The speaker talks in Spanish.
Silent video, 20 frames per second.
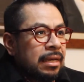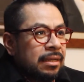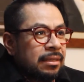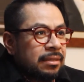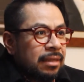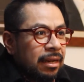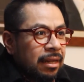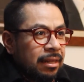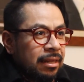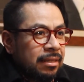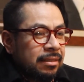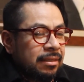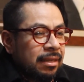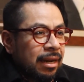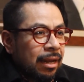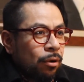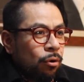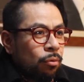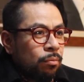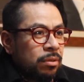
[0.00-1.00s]
Se le dice
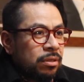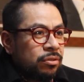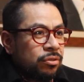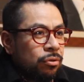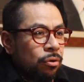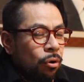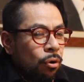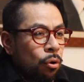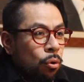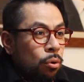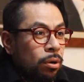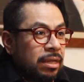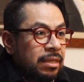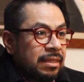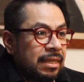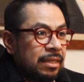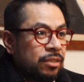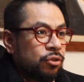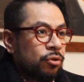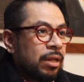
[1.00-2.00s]
la Comisión
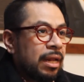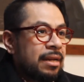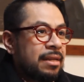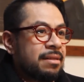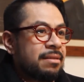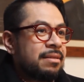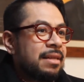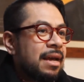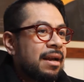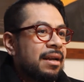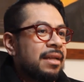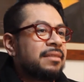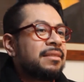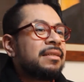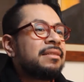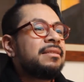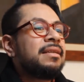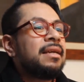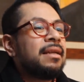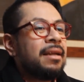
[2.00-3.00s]
Jurisdiccional Interna, es
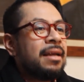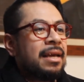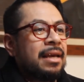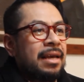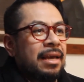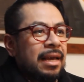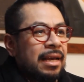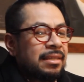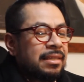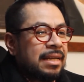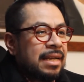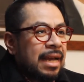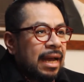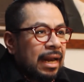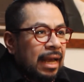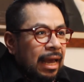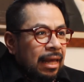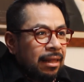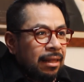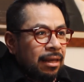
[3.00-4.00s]
decir, es la
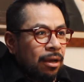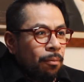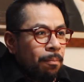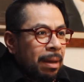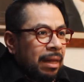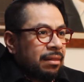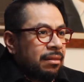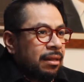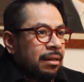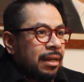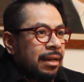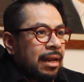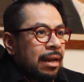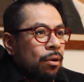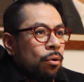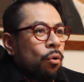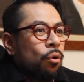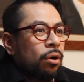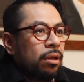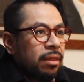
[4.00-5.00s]
encargada de mantener
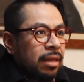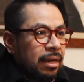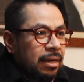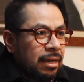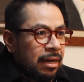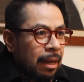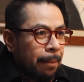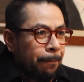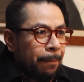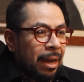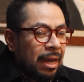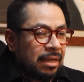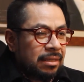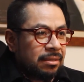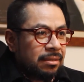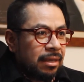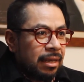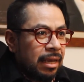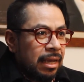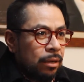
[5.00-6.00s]
el orden y la
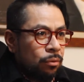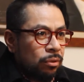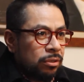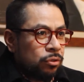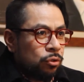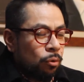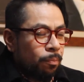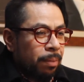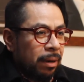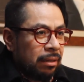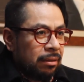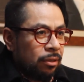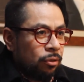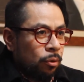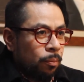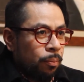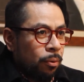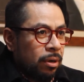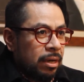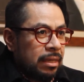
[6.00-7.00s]
paz en nuestro
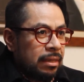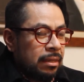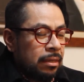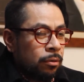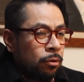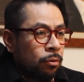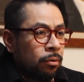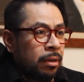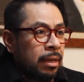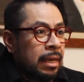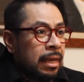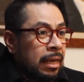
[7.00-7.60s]
partido político.